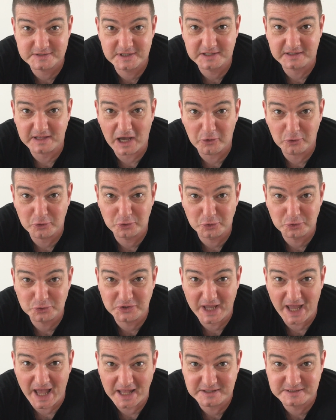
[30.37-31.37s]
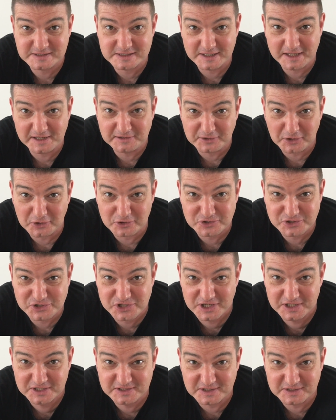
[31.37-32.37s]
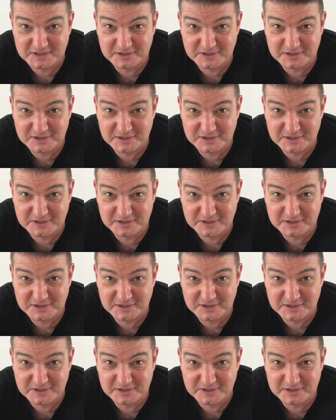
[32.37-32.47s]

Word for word: nicht auch noch die einzelnen Tanzschritte